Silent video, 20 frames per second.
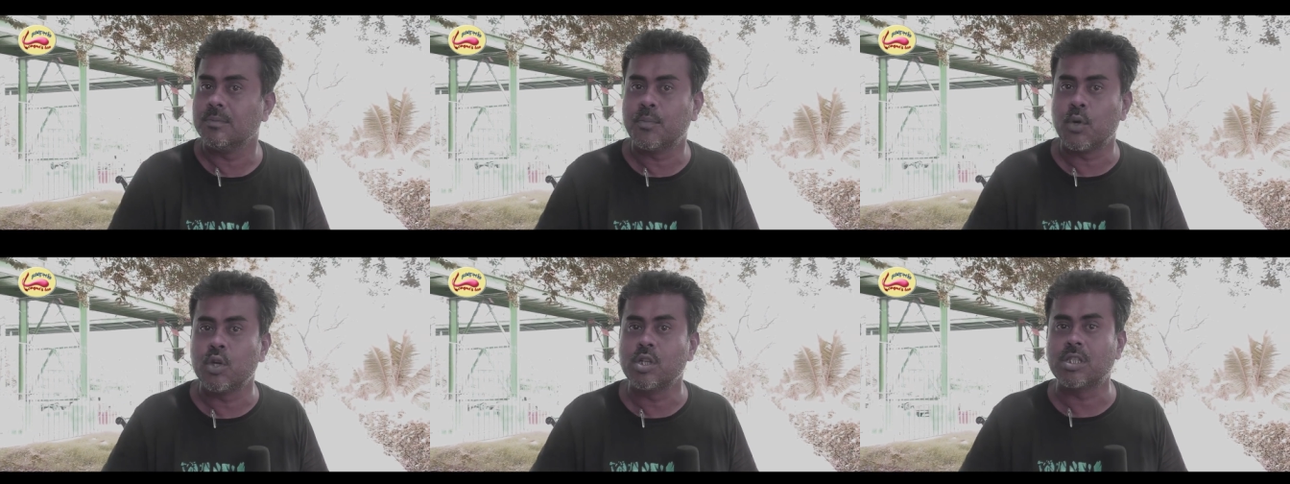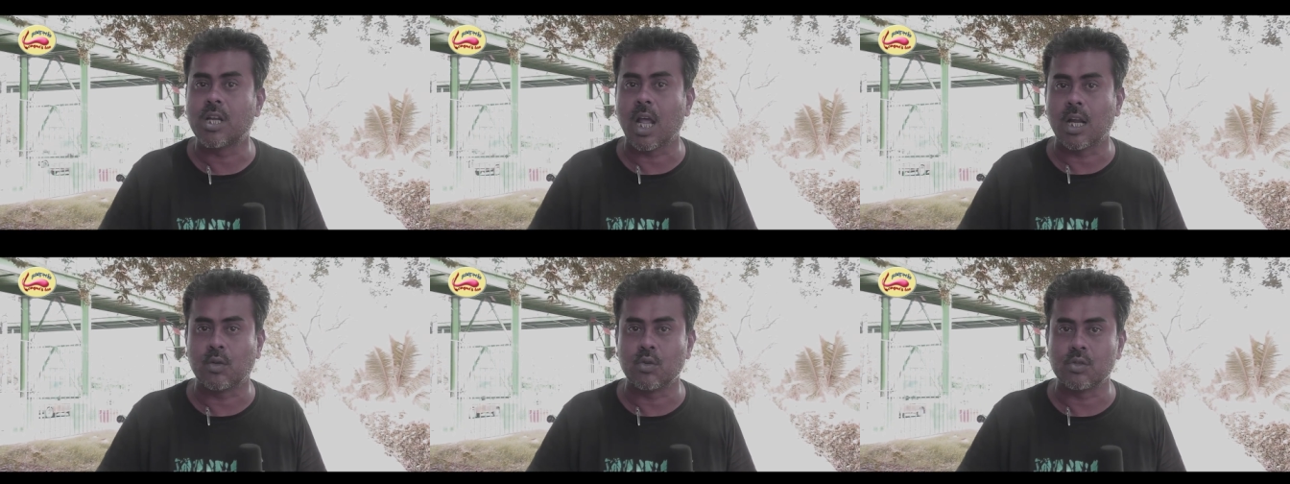
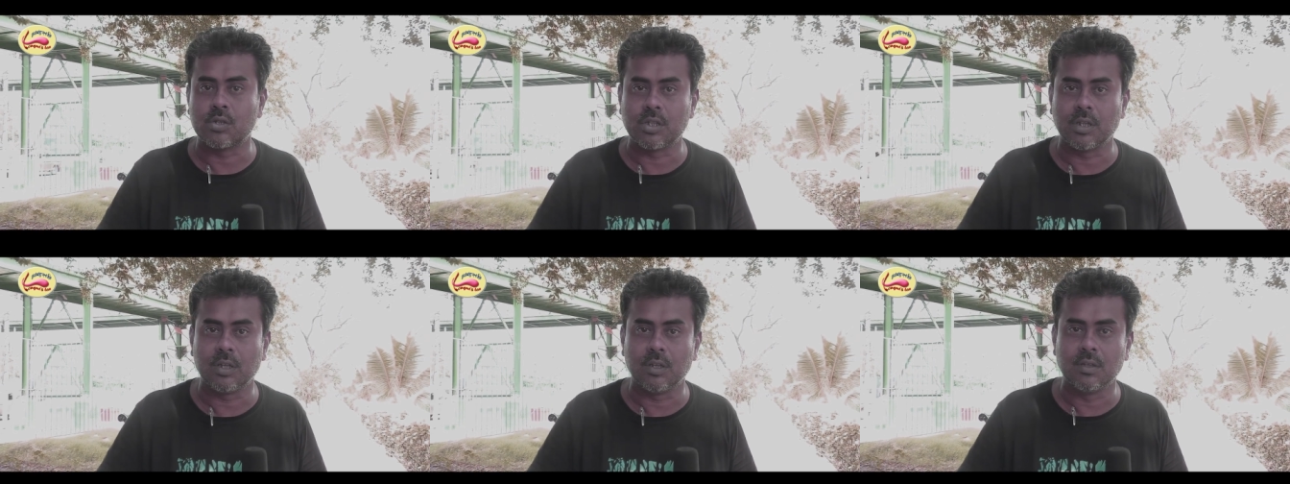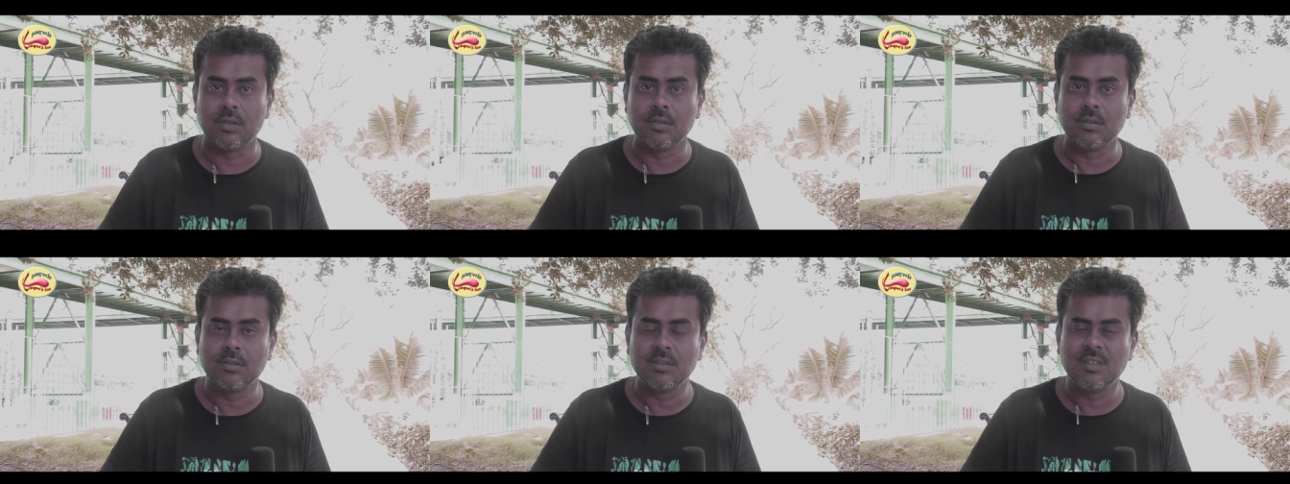পরিষ্কার করছিল
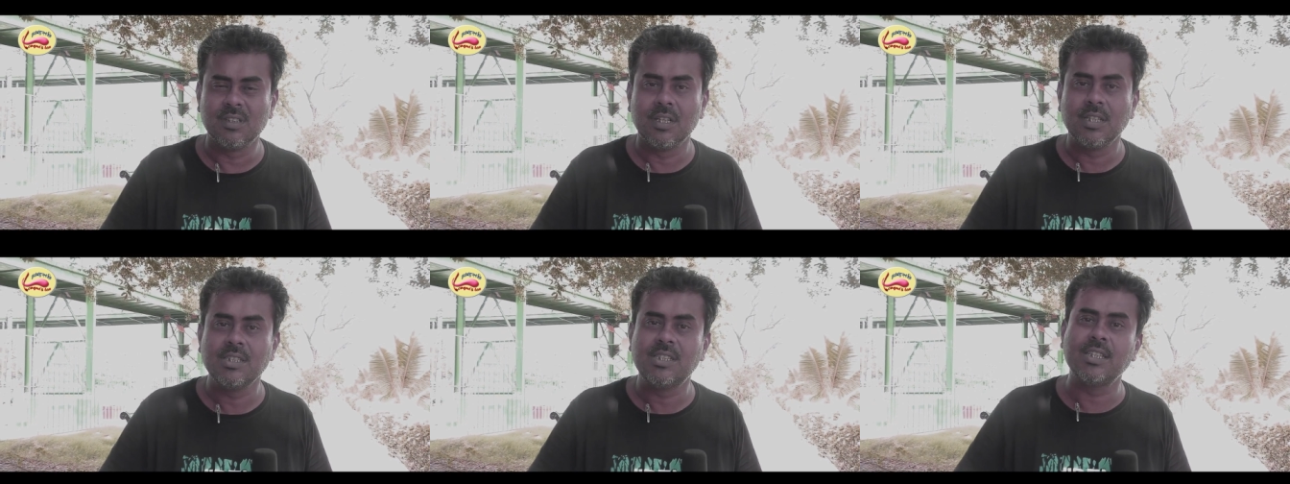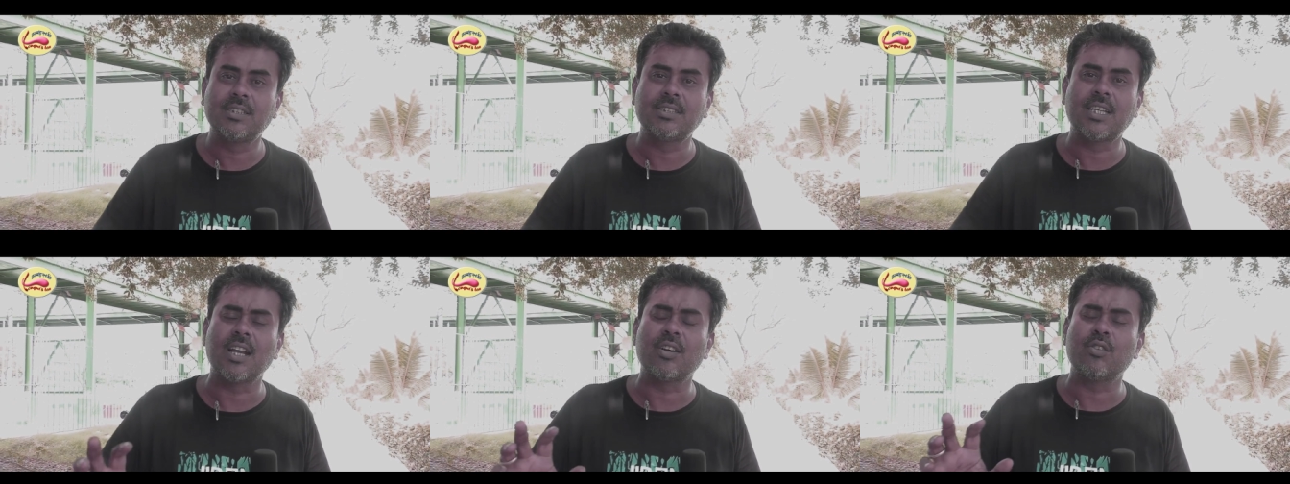
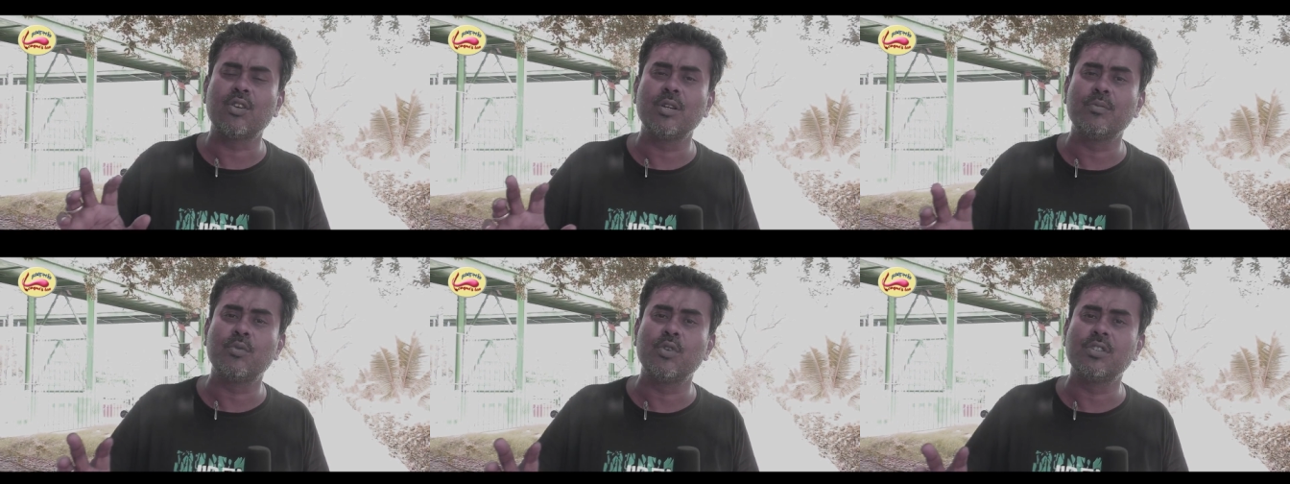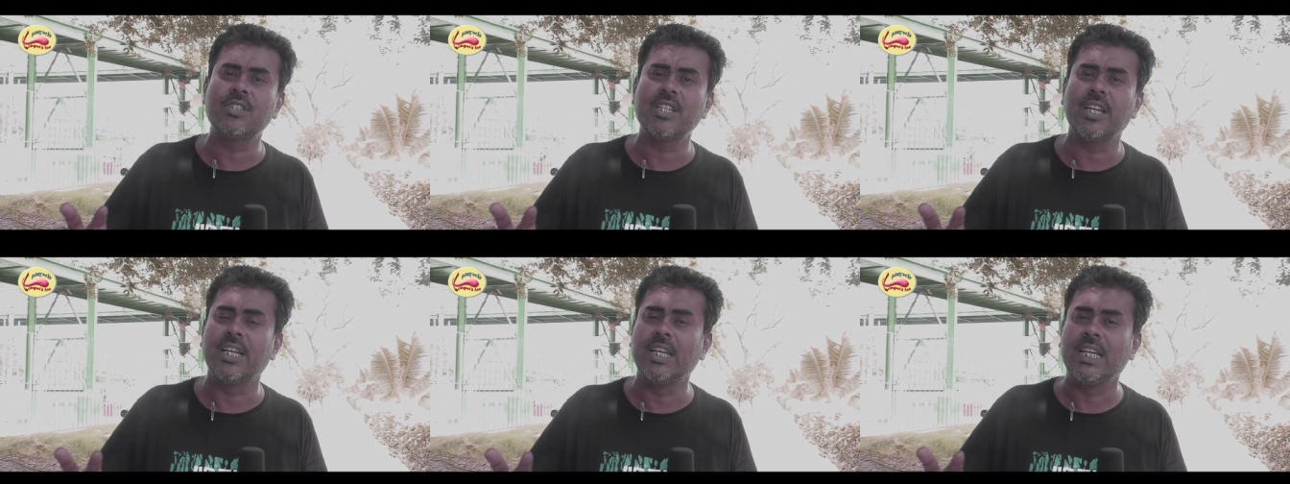চিৎকার করে
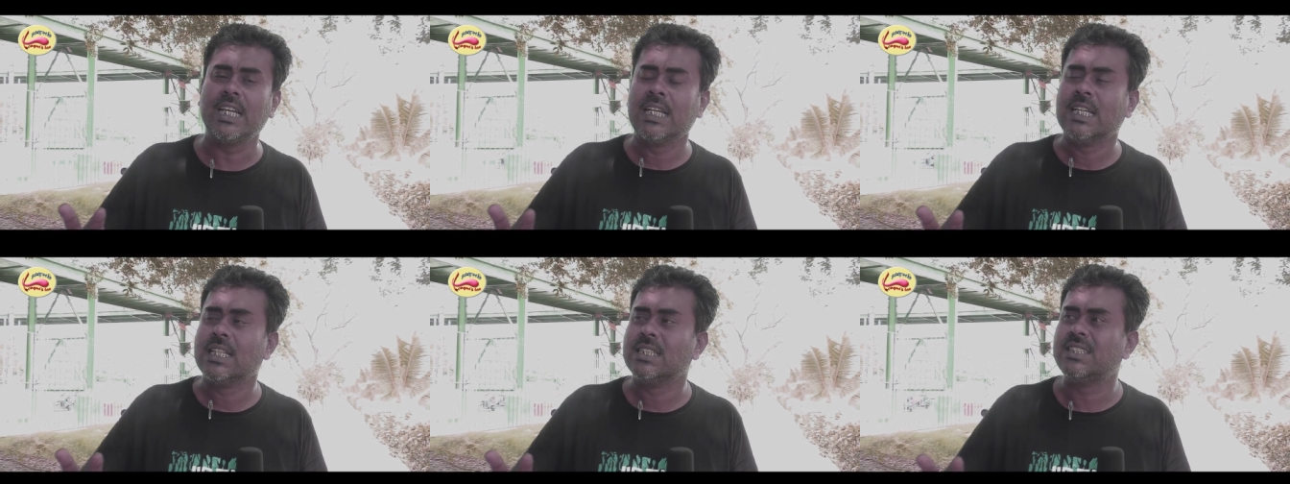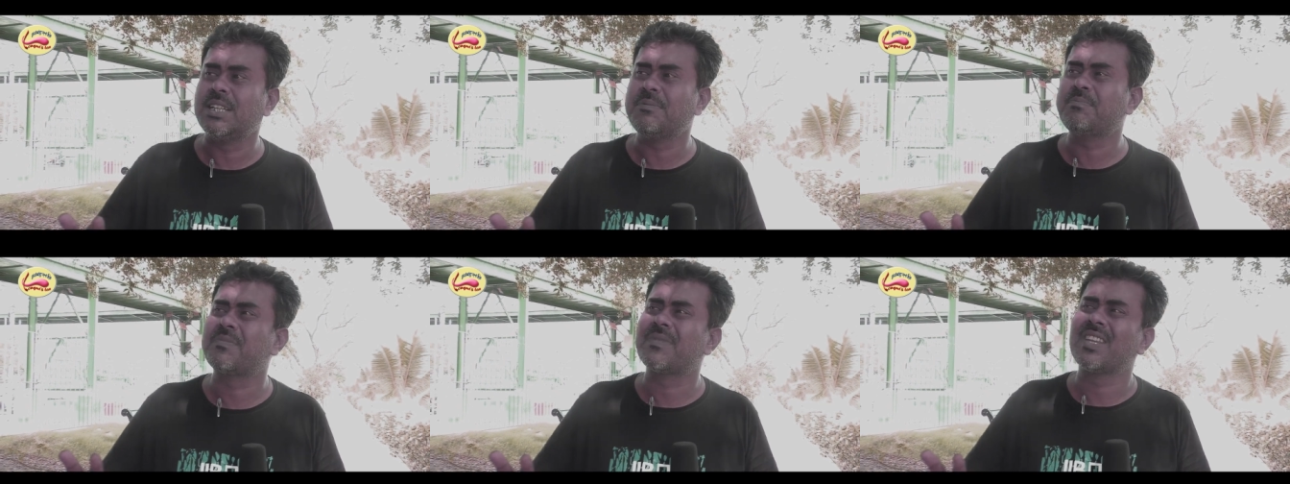বলছে
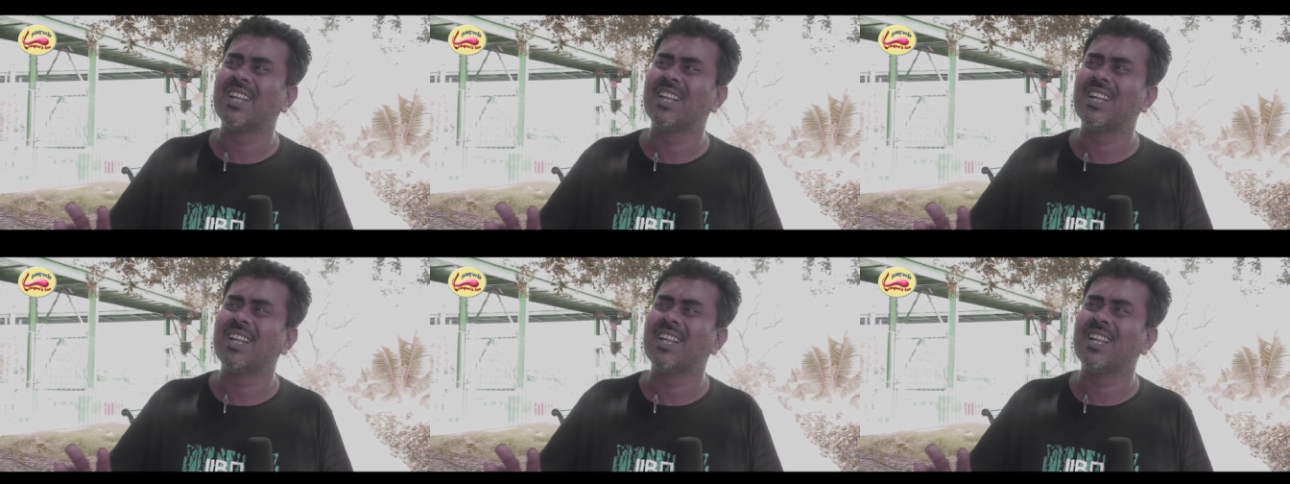যে